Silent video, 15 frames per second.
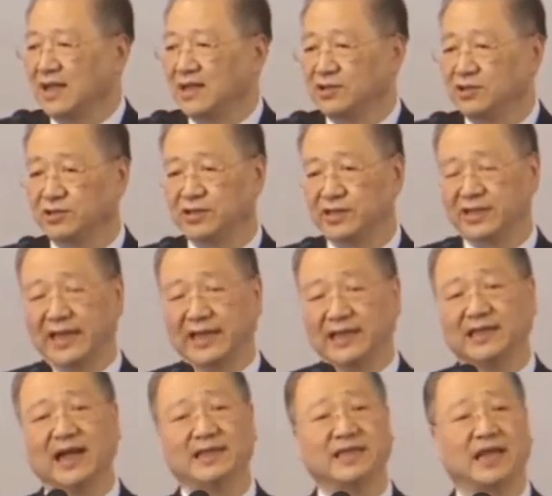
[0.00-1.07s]
就是给
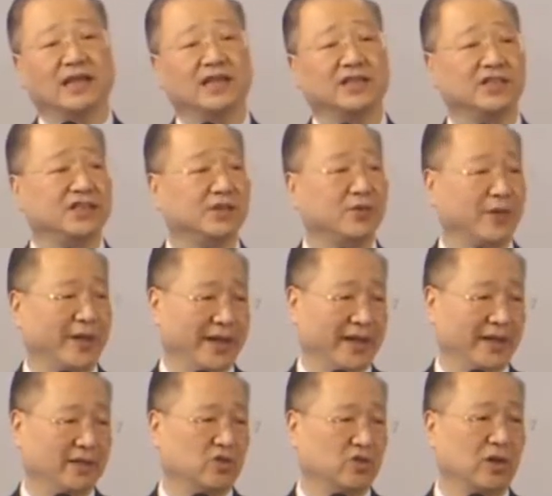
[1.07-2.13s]
大家一个机会，
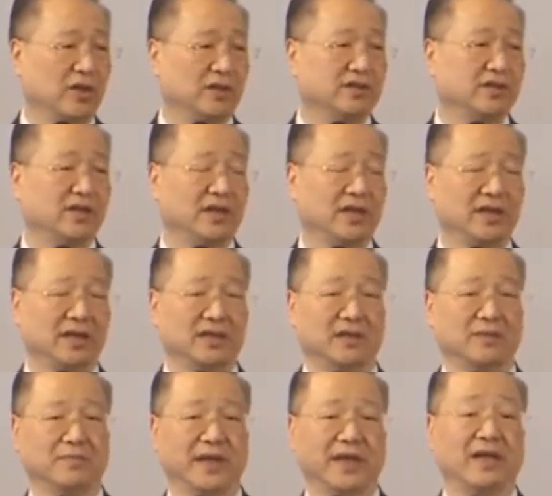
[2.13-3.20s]
创造一个
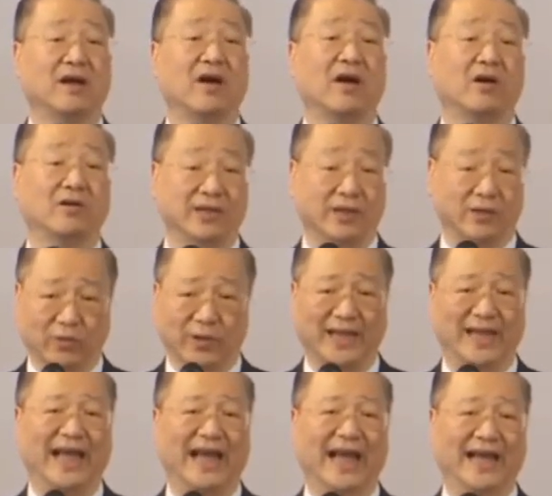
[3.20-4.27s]
更美好的未
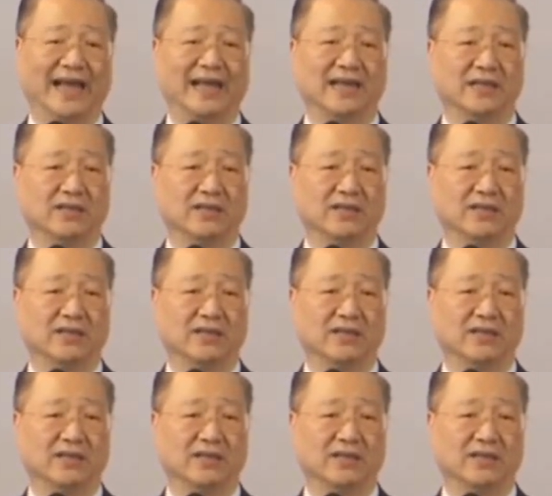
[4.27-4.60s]
来。